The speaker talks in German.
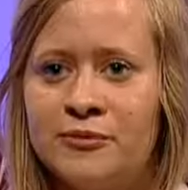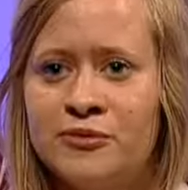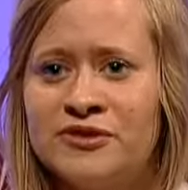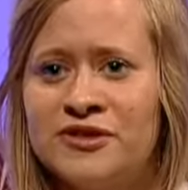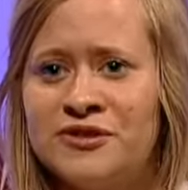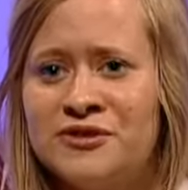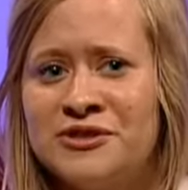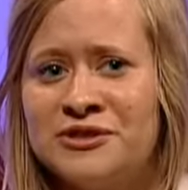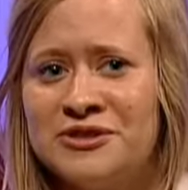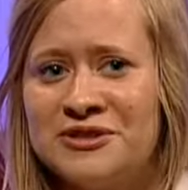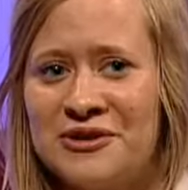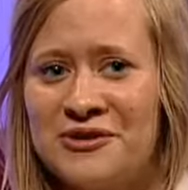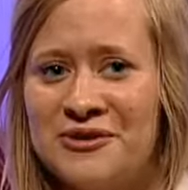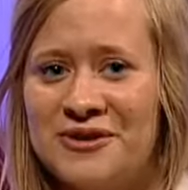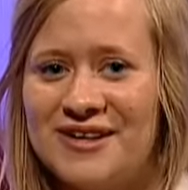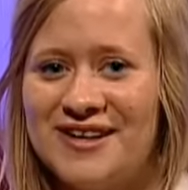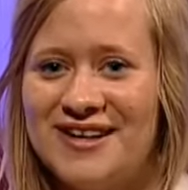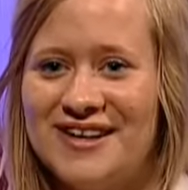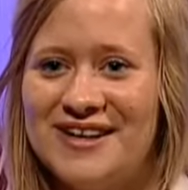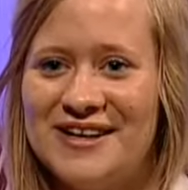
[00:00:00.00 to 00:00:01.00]
es natürlich auch
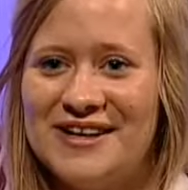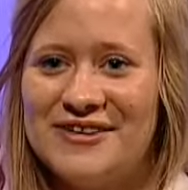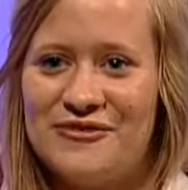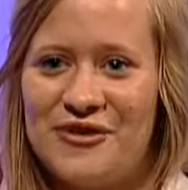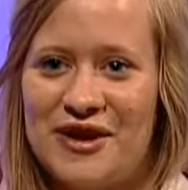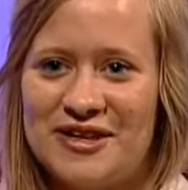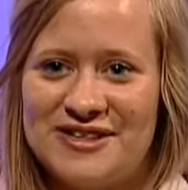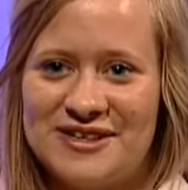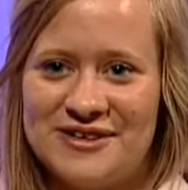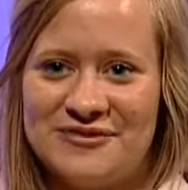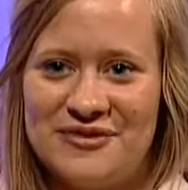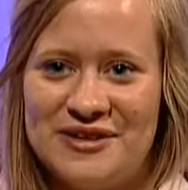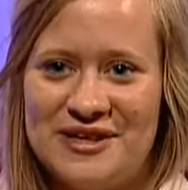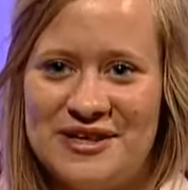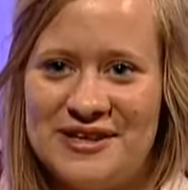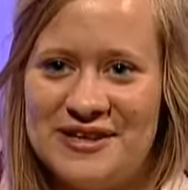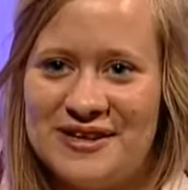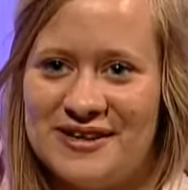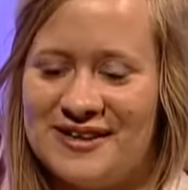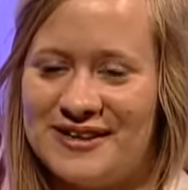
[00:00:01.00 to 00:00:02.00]
Fächer
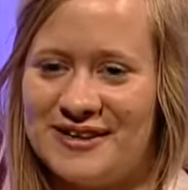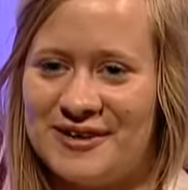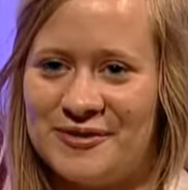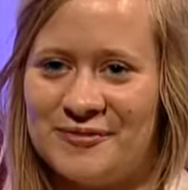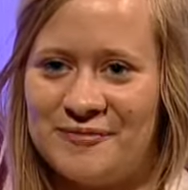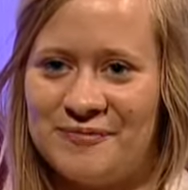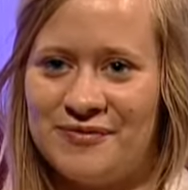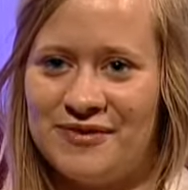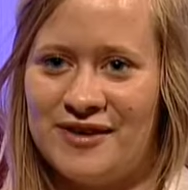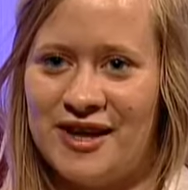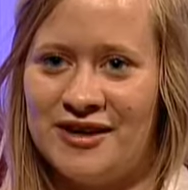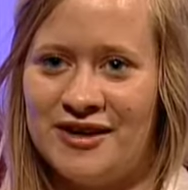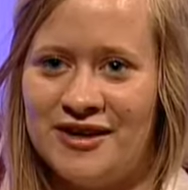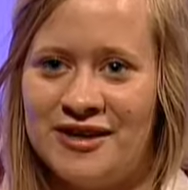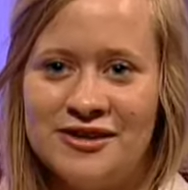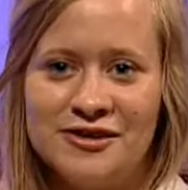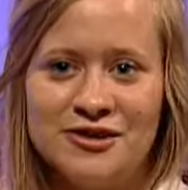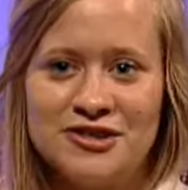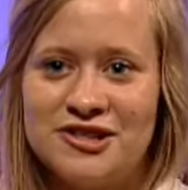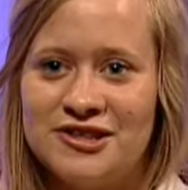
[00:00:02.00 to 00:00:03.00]
wie ähm,
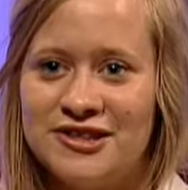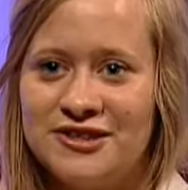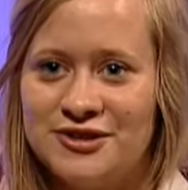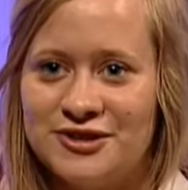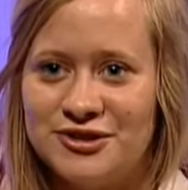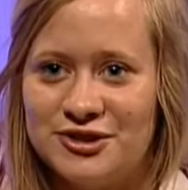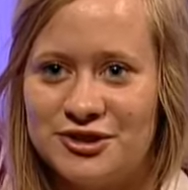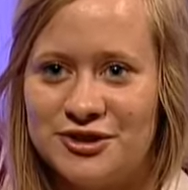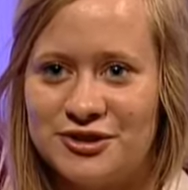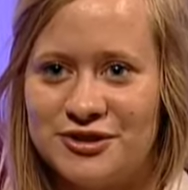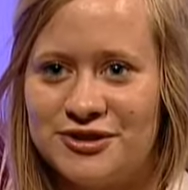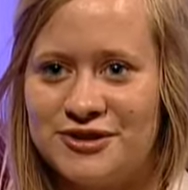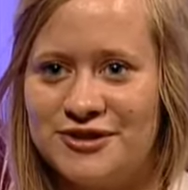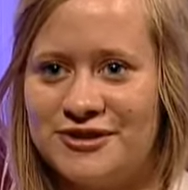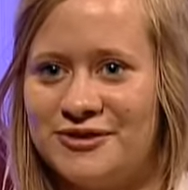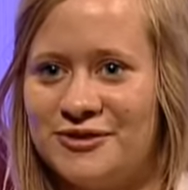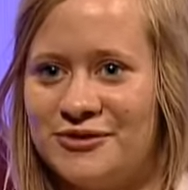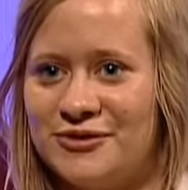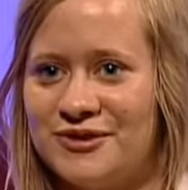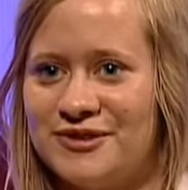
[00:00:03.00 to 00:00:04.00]
English
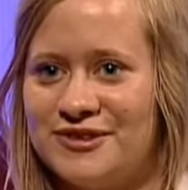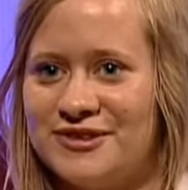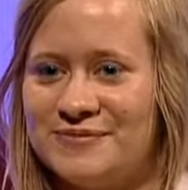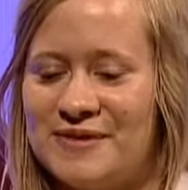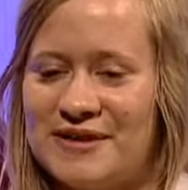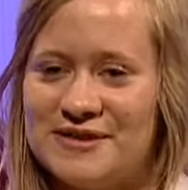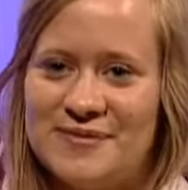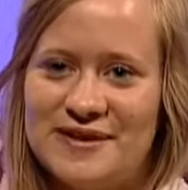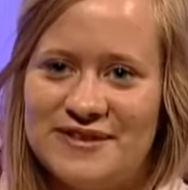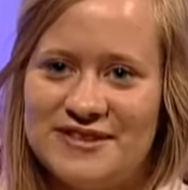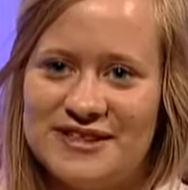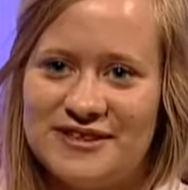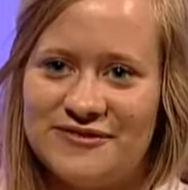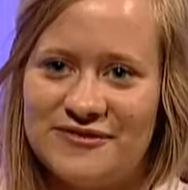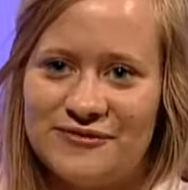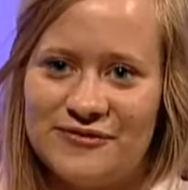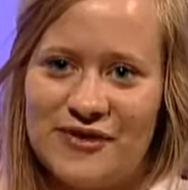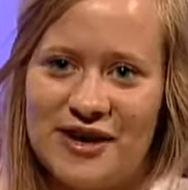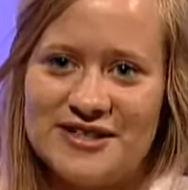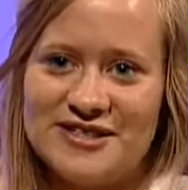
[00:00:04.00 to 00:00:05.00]
Literature und Mathematik
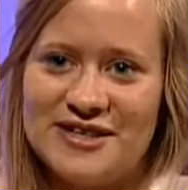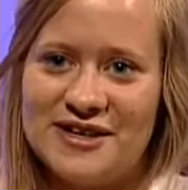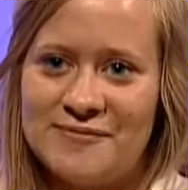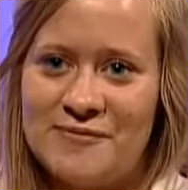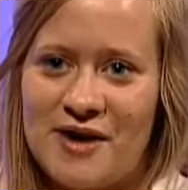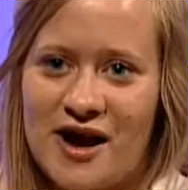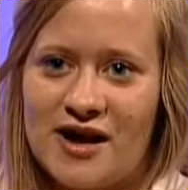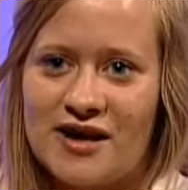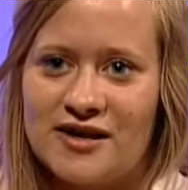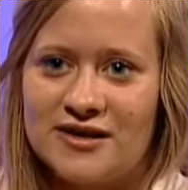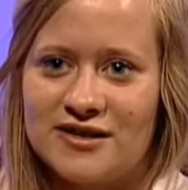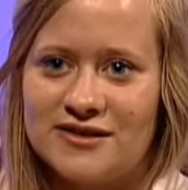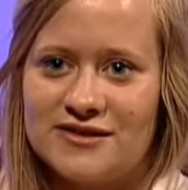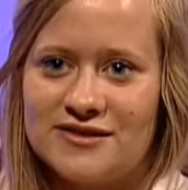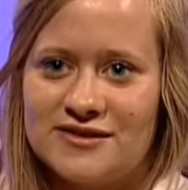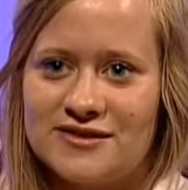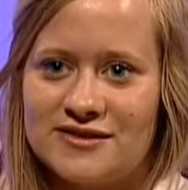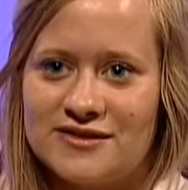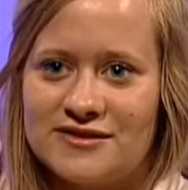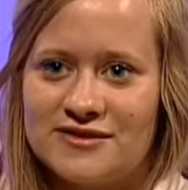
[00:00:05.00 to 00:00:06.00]
weitermachen. Das
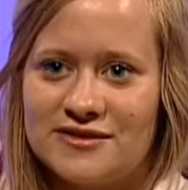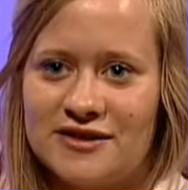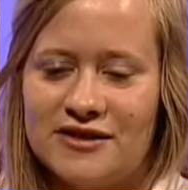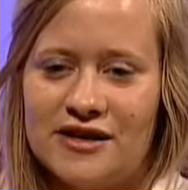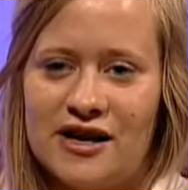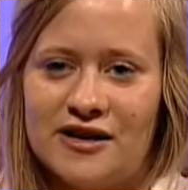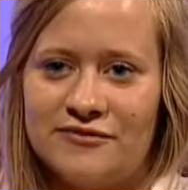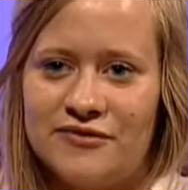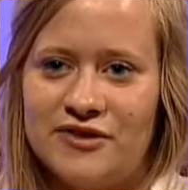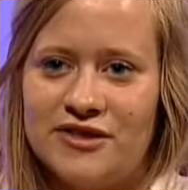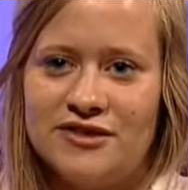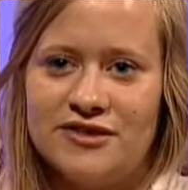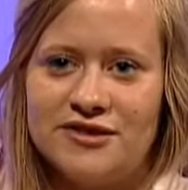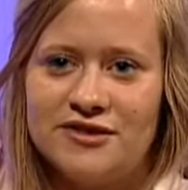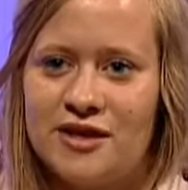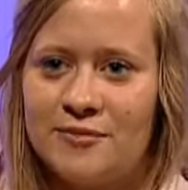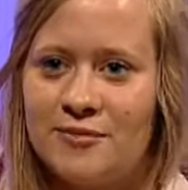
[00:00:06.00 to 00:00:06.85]
ist denen halt wichtig in